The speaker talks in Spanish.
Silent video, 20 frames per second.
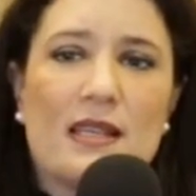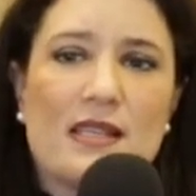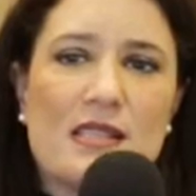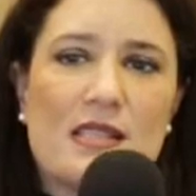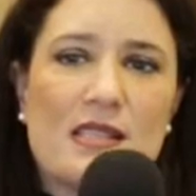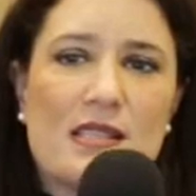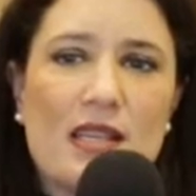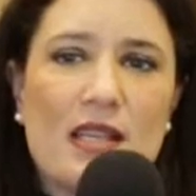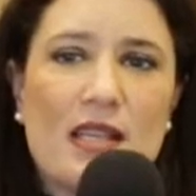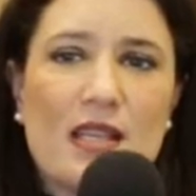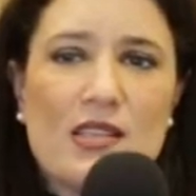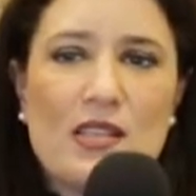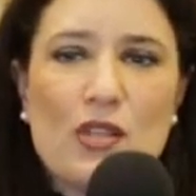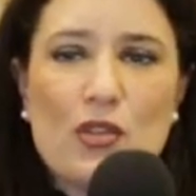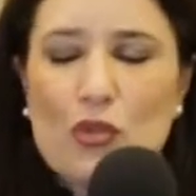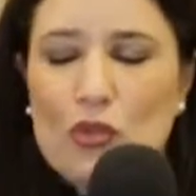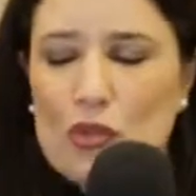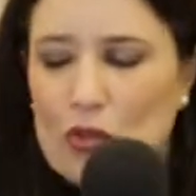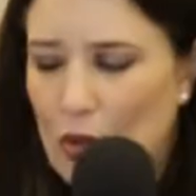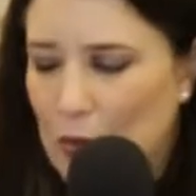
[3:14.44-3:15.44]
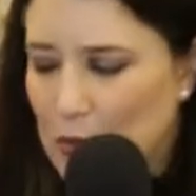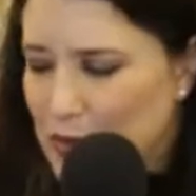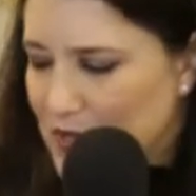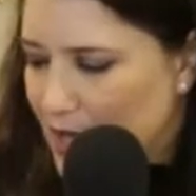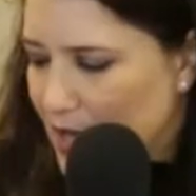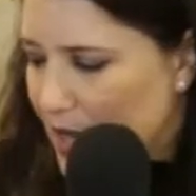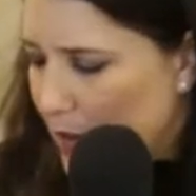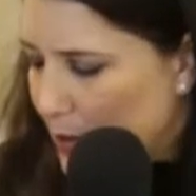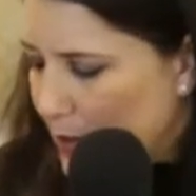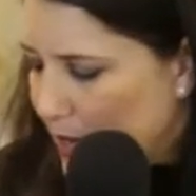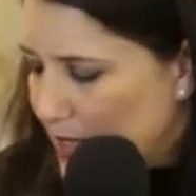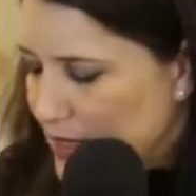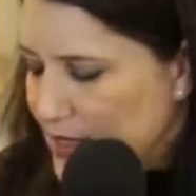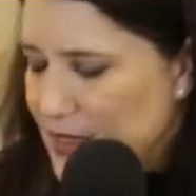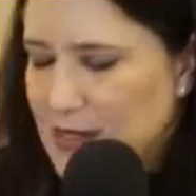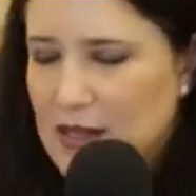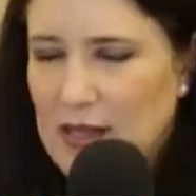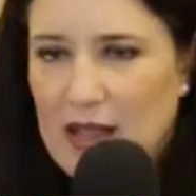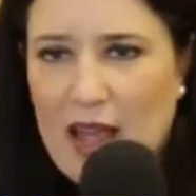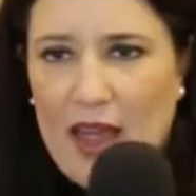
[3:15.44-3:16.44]
si, si tú
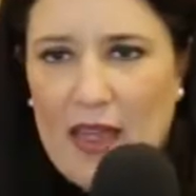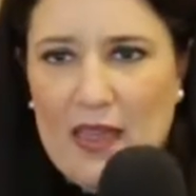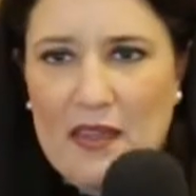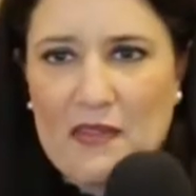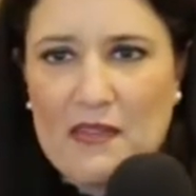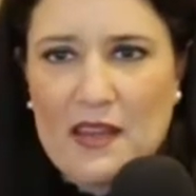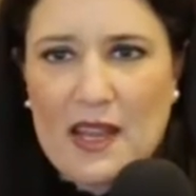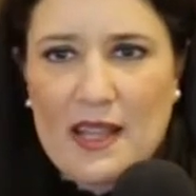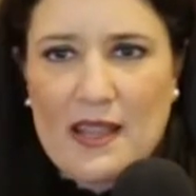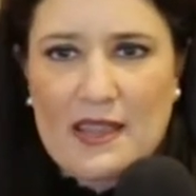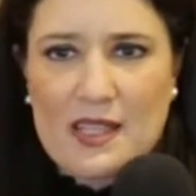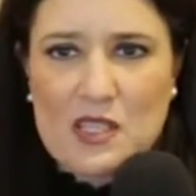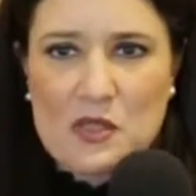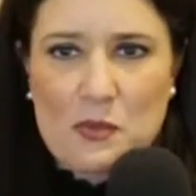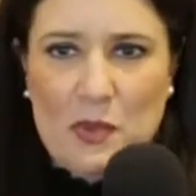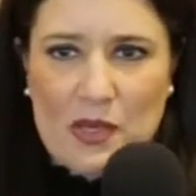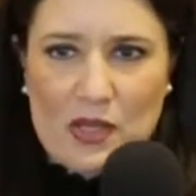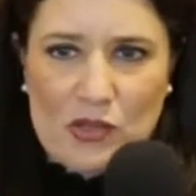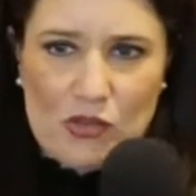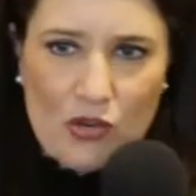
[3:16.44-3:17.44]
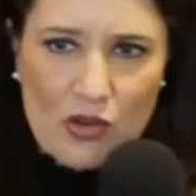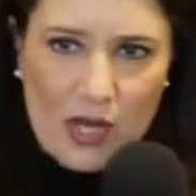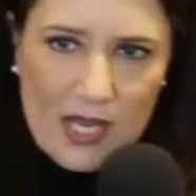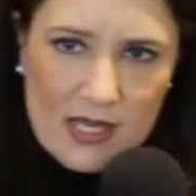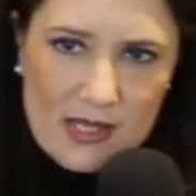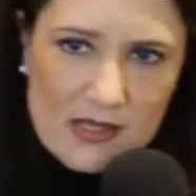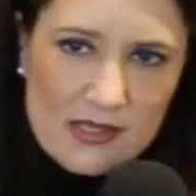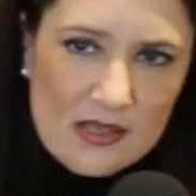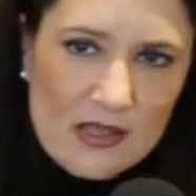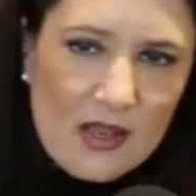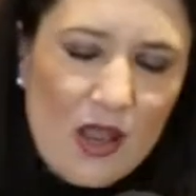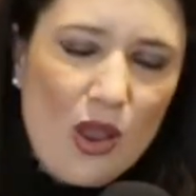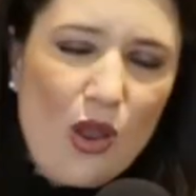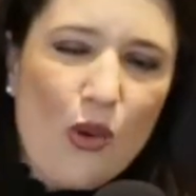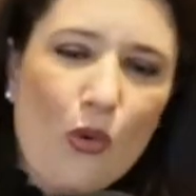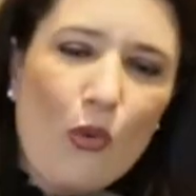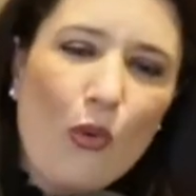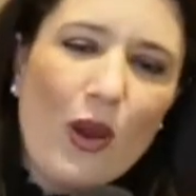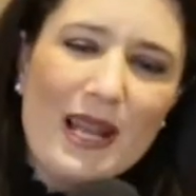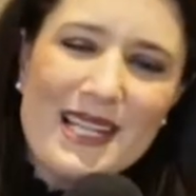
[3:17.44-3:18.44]
observas a diferentes personas,
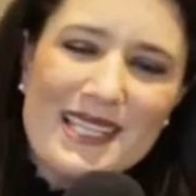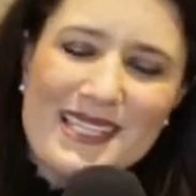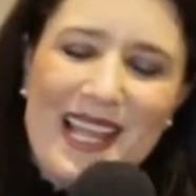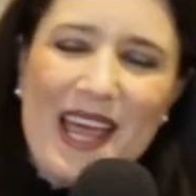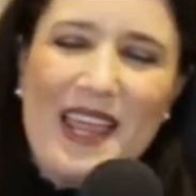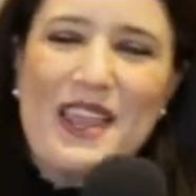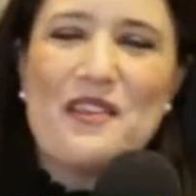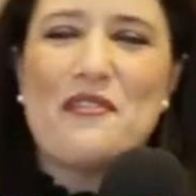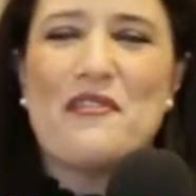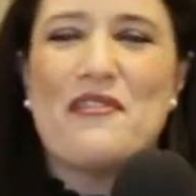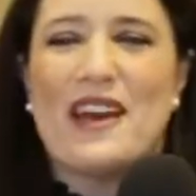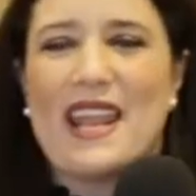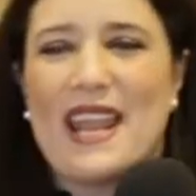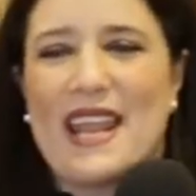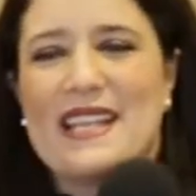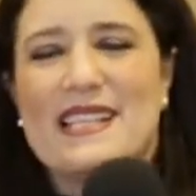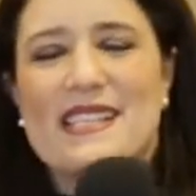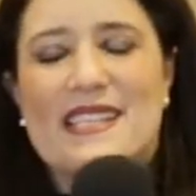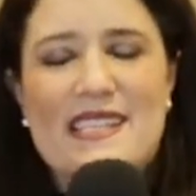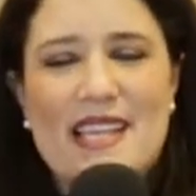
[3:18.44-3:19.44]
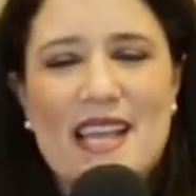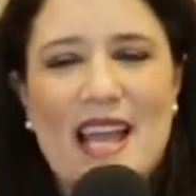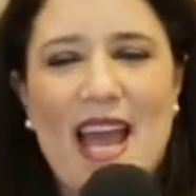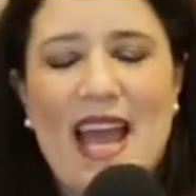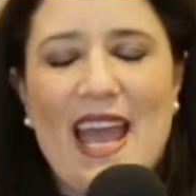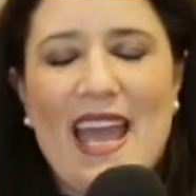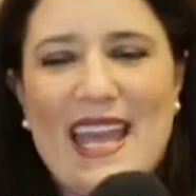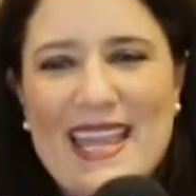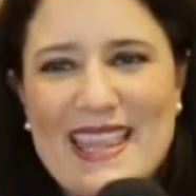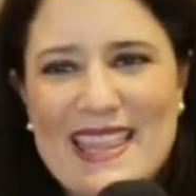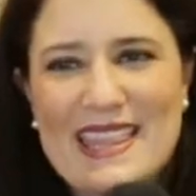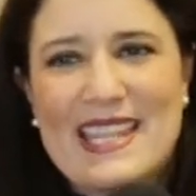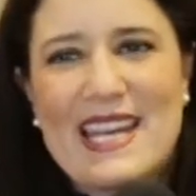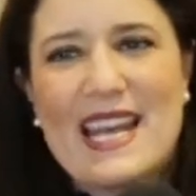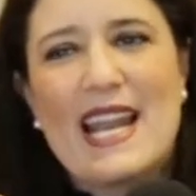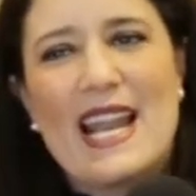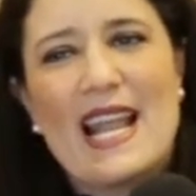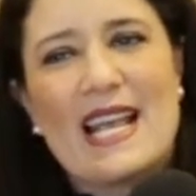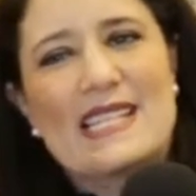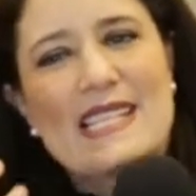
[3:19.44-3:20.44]
¿cuál es la diferencia
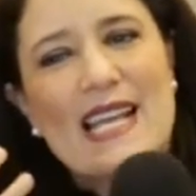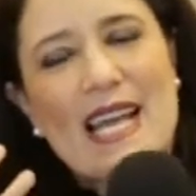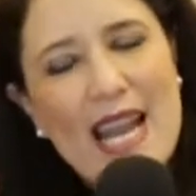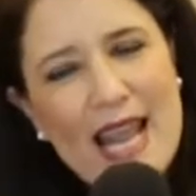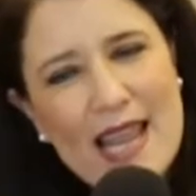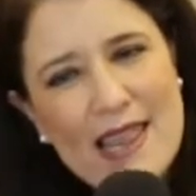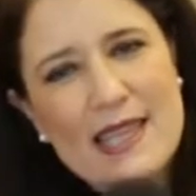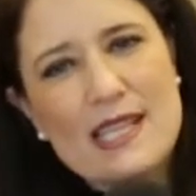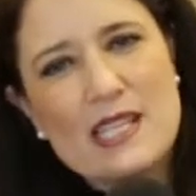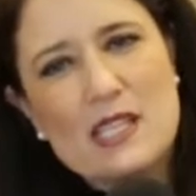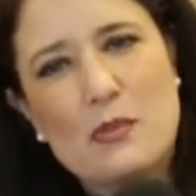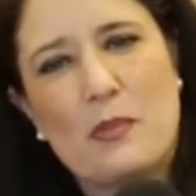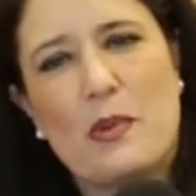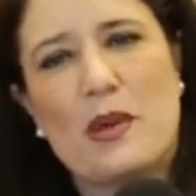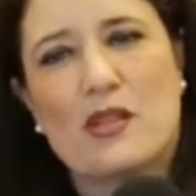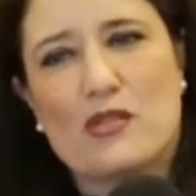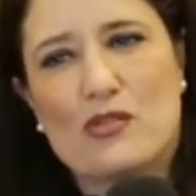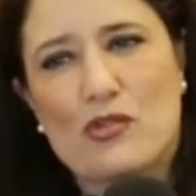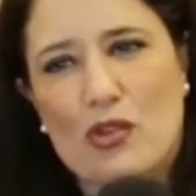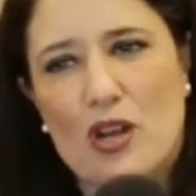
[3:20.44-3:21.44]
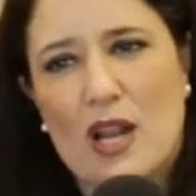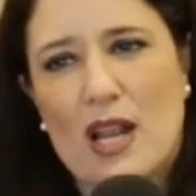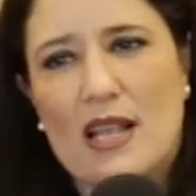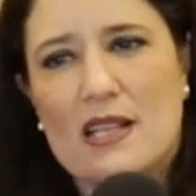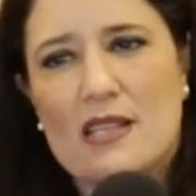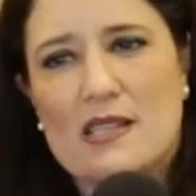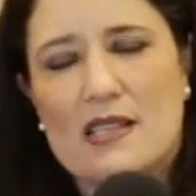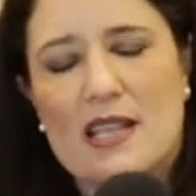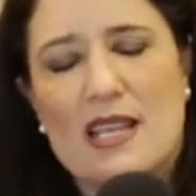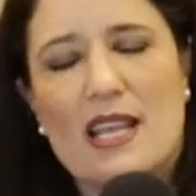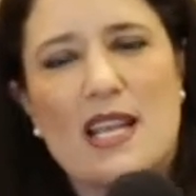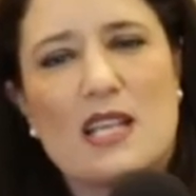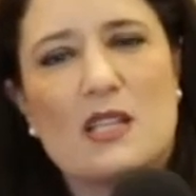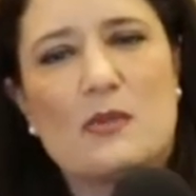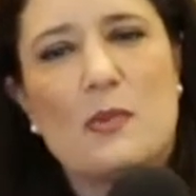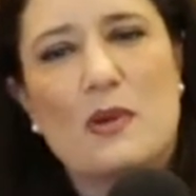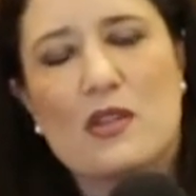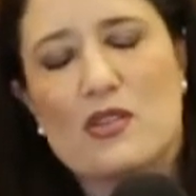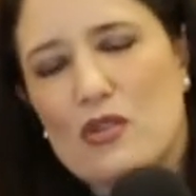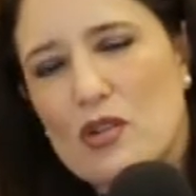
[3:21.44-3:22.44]
entre las grandes personas y las
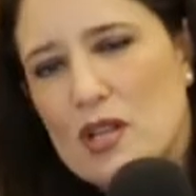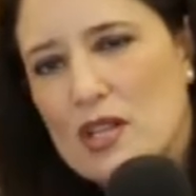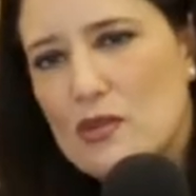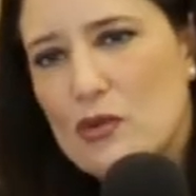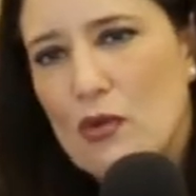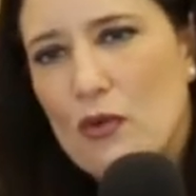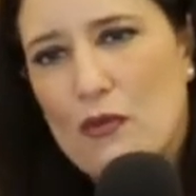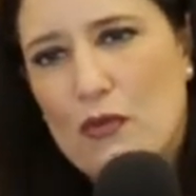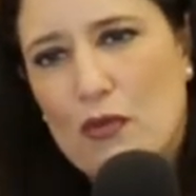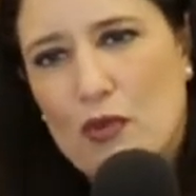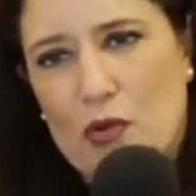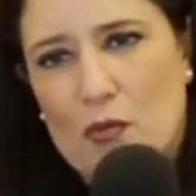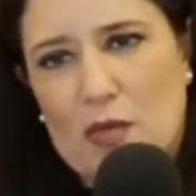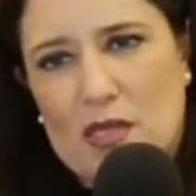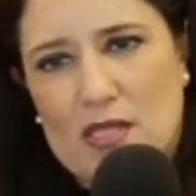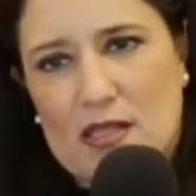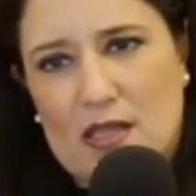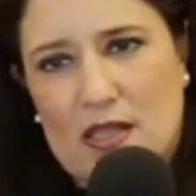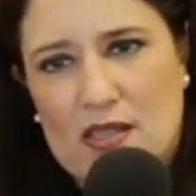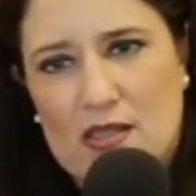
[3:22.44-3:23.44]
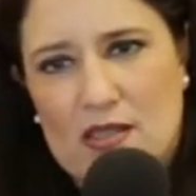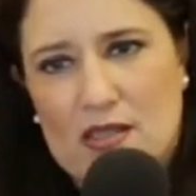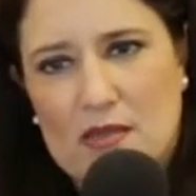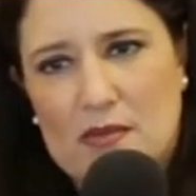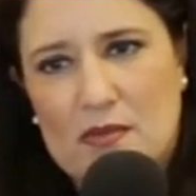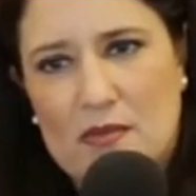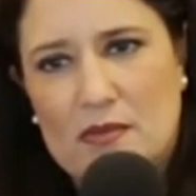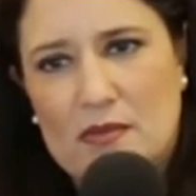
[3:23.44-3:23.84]
personas conformistas?